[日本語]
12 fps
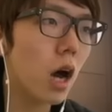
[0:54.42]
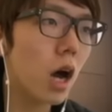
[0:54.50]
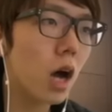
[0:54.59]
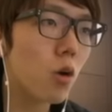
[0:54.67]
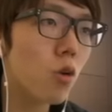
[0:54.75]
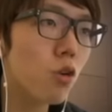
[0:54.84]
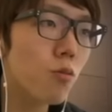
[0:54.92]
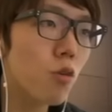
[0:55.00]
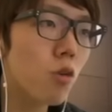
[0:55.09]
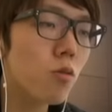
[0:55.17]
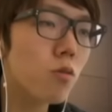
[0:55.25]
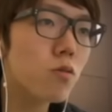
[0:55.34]
あこの
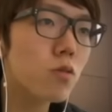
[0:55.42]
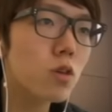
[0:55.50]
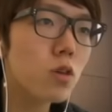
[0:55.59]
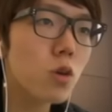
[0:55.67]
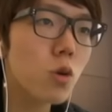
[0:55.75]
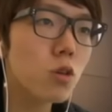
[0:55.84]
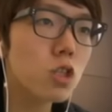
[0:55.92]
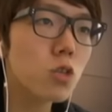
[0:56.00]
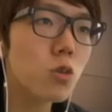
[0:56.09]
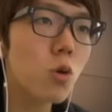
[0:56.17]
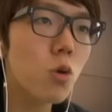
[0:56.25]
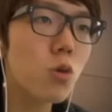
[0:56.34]
もこっち
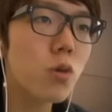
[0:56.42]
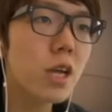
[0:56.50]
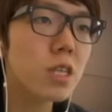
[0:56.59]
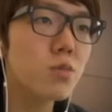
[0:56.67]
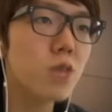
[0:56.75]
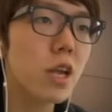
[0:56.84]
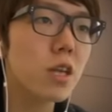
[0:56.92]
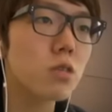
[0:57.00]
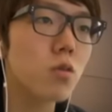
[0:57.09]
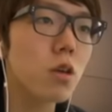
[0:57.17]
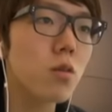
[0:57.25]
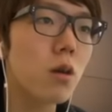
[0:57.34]
の横のレースみたいなやつ
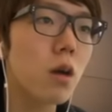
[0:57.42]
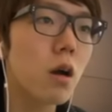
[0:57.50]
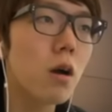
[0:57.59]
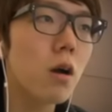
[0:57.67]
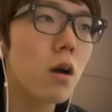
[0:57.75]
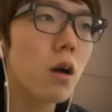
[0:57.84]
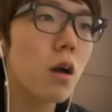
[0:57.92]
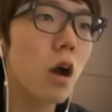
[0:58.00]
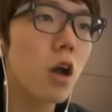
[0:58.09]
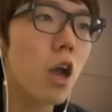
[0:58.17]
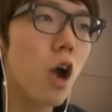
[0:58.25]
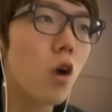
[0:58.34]
の方がいいのかな
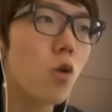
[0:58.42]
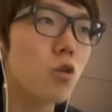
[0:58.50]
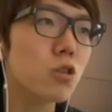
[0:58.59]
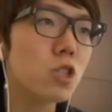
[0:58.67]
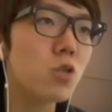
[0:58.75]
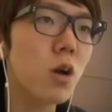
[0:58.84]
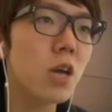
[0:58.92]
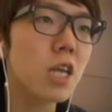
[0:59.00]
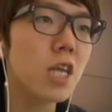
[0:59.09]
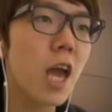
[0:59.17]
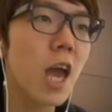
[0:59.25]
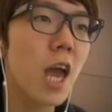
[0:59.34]
いやこっちの方がい
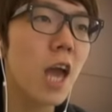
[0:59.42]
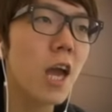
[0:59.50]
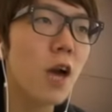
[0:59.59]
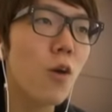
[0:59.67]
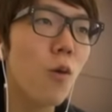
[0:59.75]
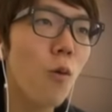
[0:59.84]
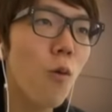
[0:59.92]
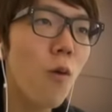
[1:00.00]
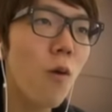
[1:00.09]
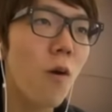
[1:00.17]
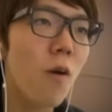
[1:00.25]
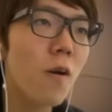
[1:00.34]
いね
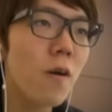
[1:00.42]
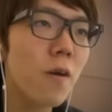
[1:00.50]
おお